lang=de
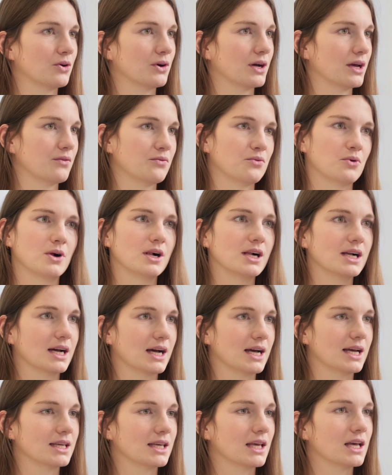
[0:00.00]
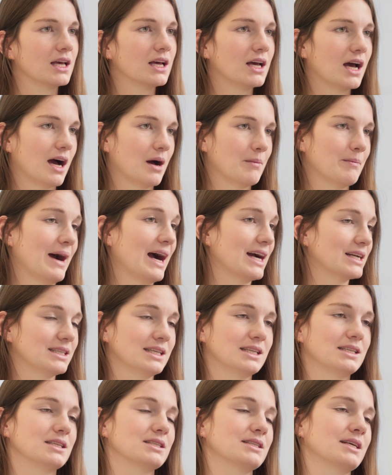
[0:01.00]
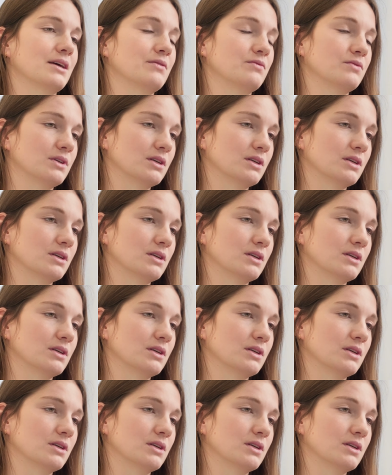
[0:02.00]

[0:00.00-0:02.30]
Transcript: noch erfolgreich am Markt tätig sein